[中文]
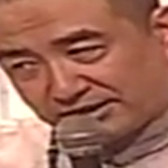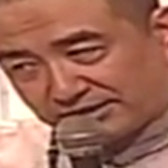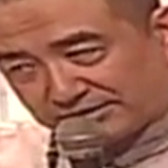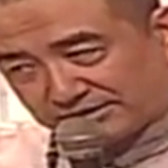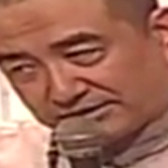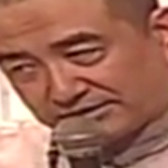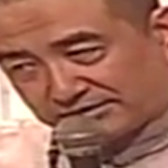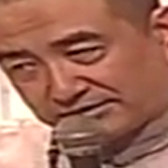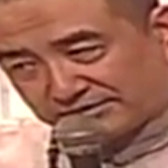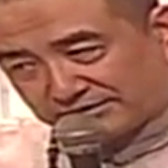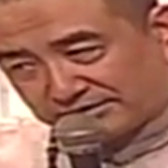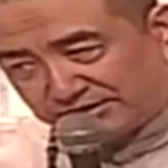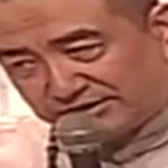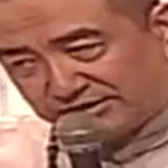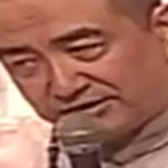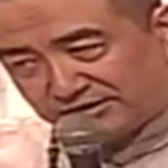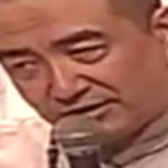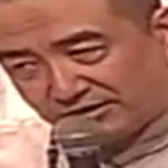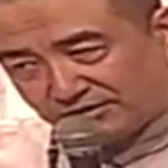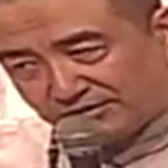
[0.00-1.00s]
但是
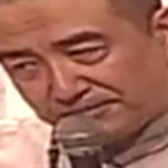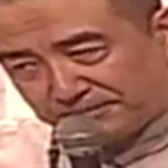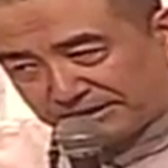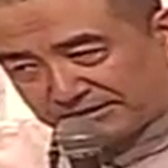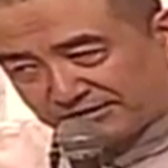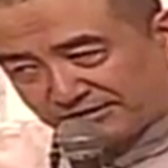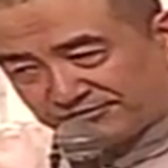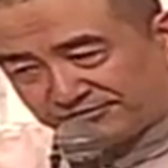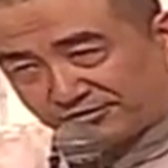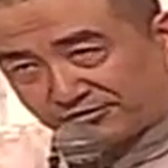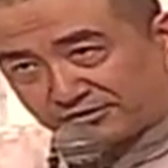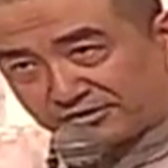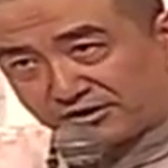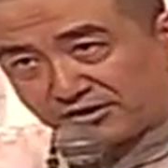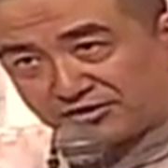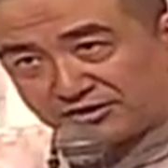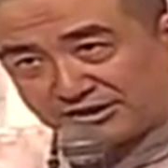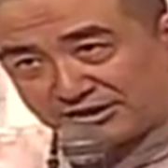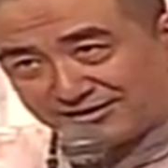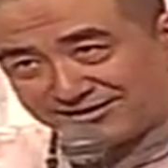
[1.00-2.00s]
你要把它否
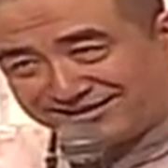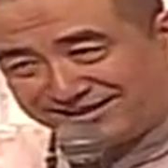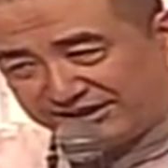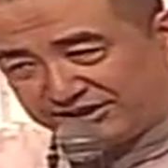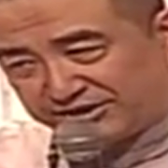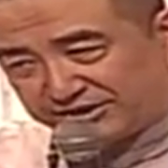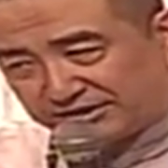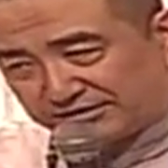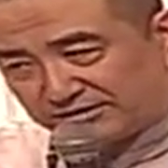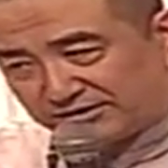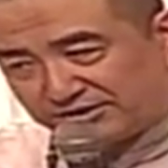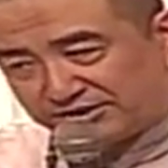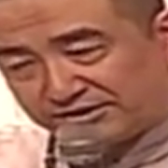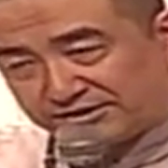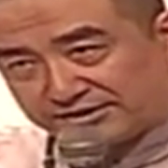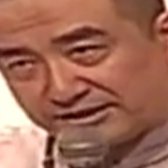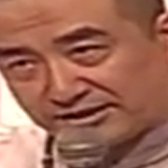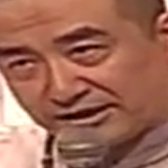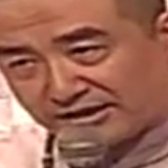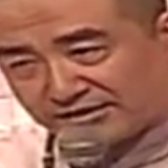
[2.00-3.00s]
掉，你要立心，立
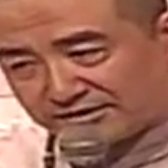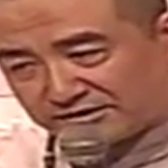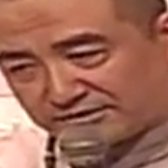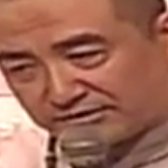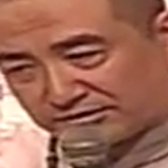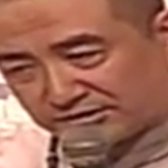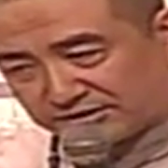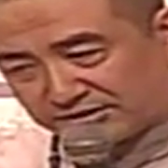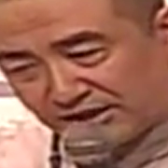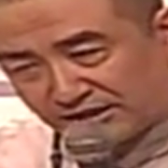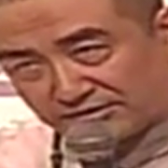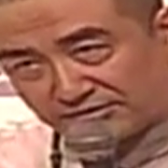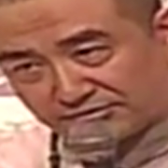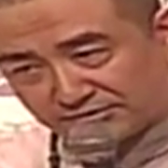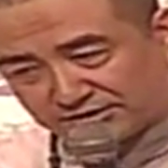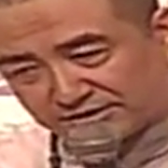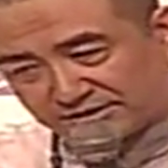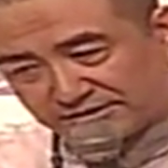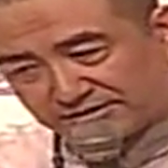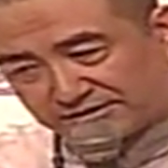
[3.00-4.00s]
心在哪里？说相
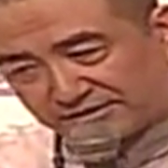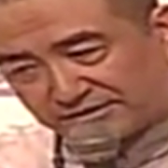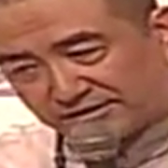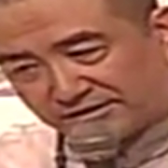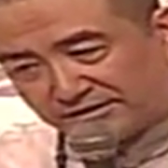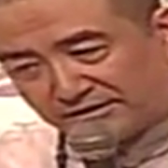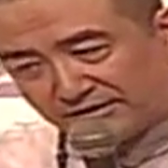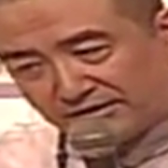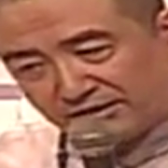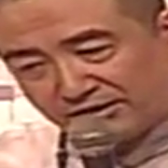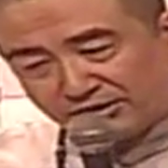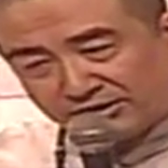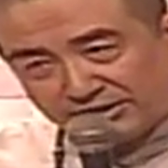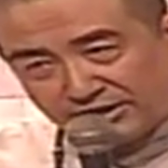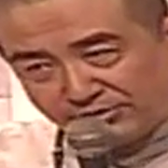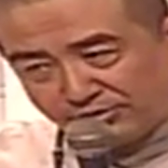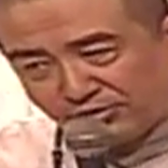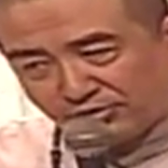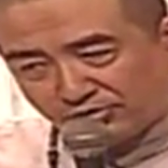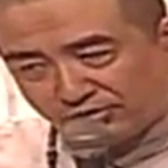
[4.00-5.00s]
由心生，
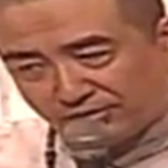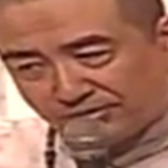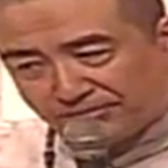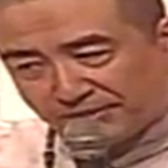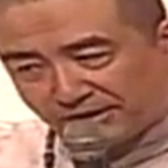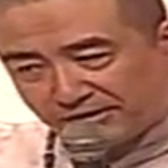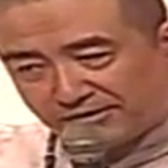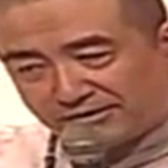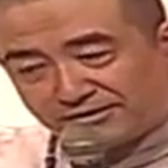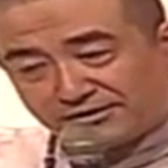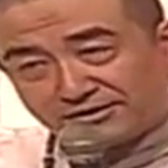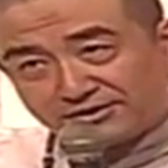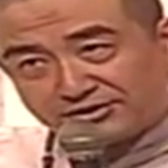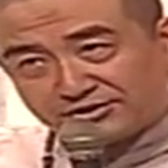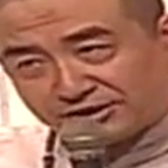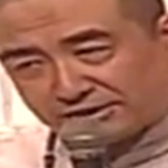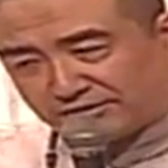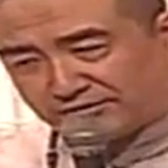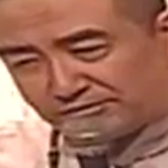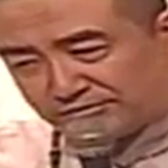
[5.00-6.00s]
因缘果报，
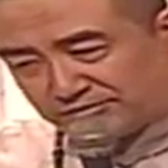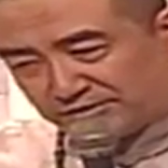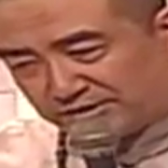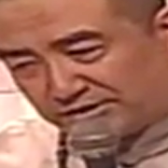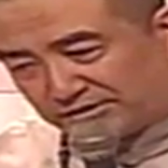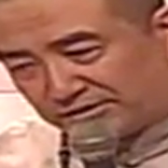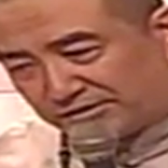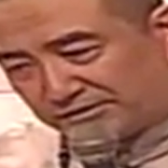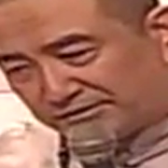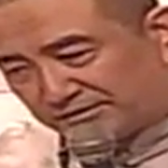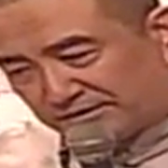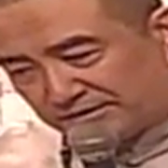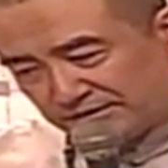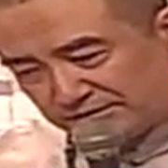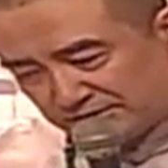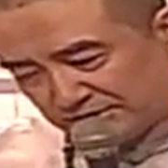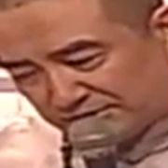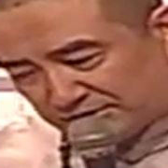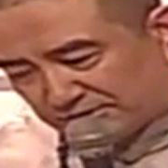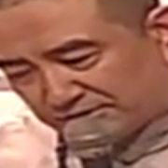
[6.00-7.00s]
行功立德，
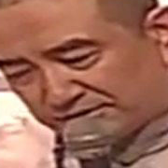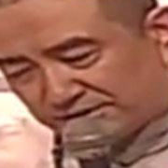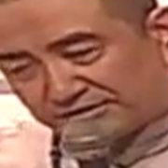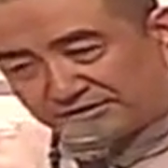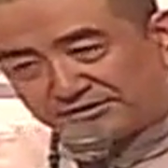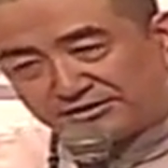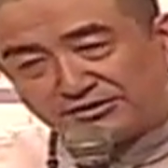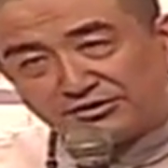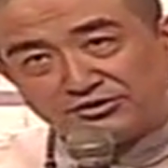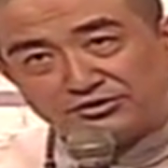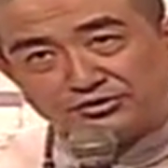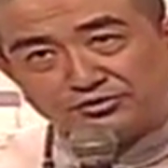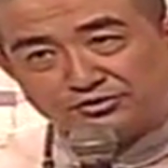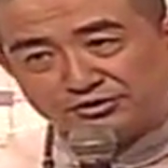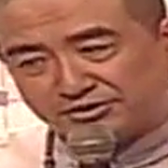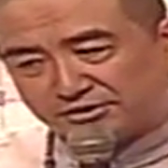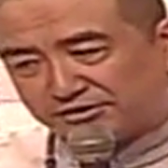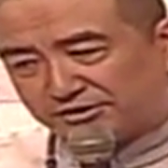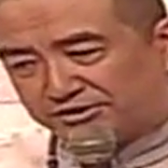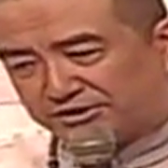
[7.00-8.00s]
这是人生
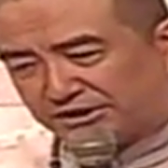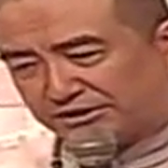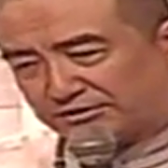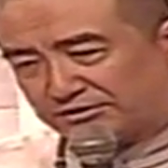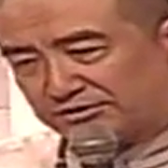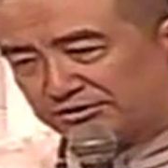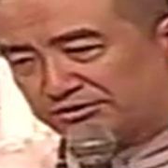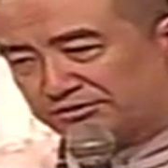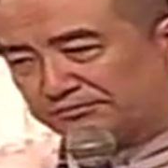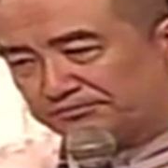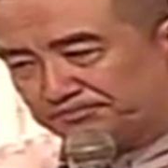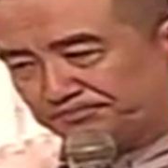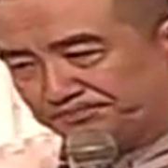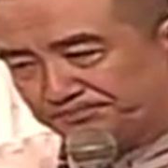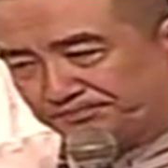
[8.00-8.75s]
修行的警示。